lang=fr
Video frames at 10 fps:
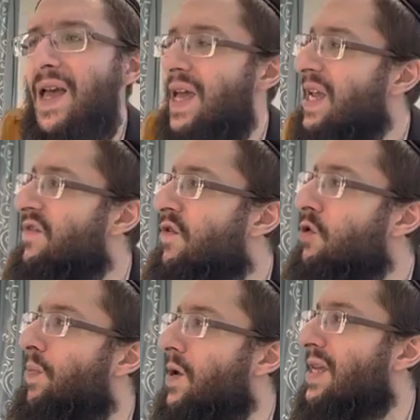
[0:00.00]
Il est
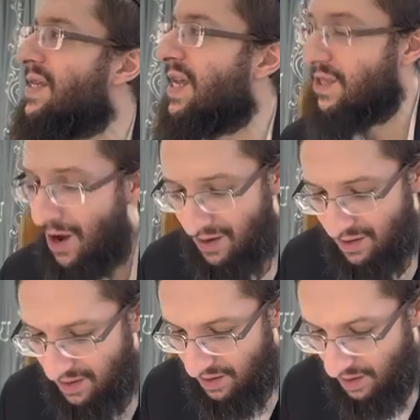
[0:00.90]
venu planter sa tente
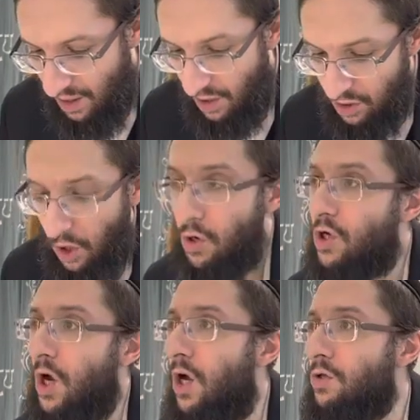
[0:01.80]
dans le
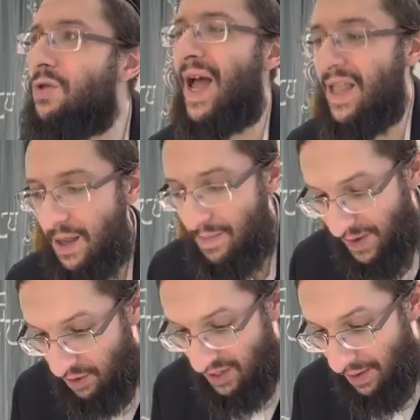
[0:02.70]
camp de Dan,
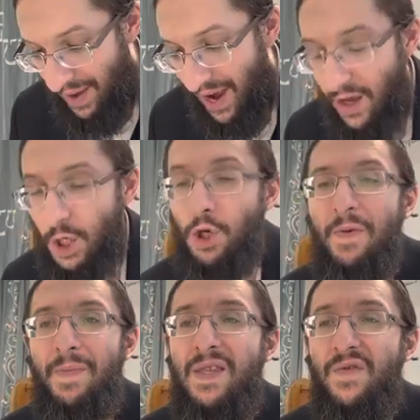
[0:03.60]
parce que sa mère, Shlomit
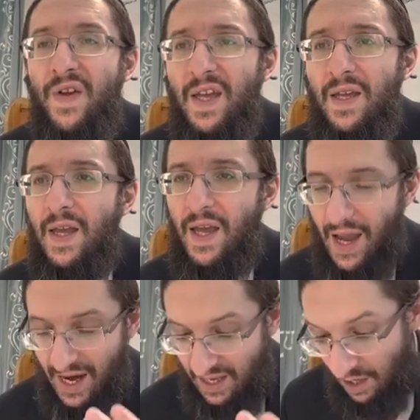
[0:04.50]
Badivri,
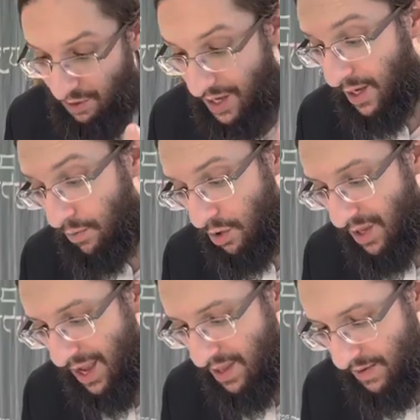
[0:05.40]
elle était de la tribu de
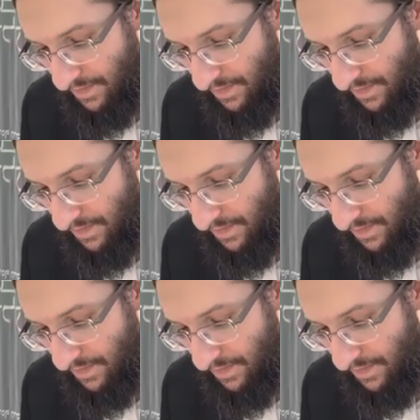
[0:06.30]
Dan.